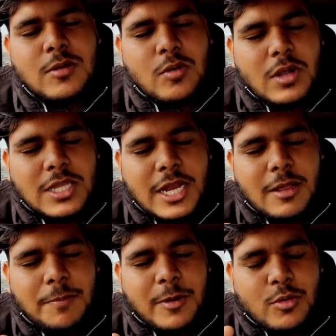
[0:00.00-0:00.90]
लोकल
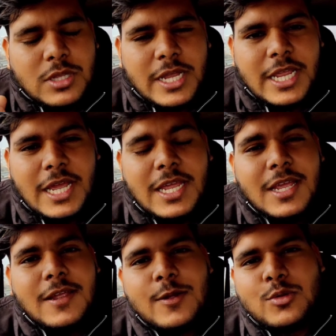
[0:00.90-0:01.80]
जगह पे होता क्या है
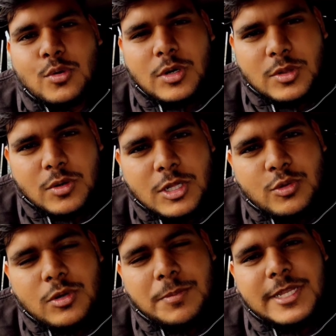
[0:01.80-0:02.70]
कि थोड़ी थोड़ी
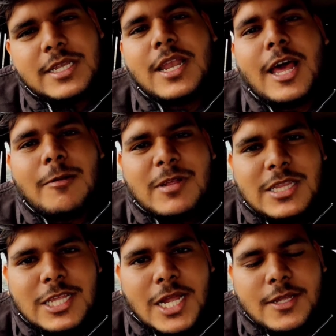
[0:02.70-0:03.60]
दूरी पे जैसे लाल
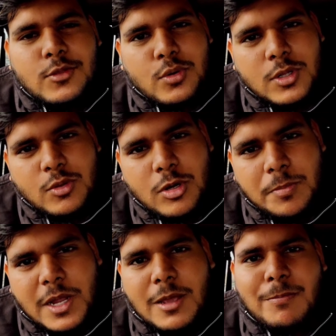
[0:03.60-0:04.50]
बत्ती आ गई थोड़ी दूरी
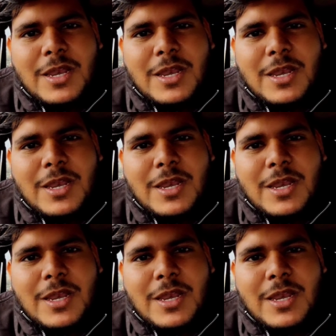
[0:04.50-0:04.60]
पे गए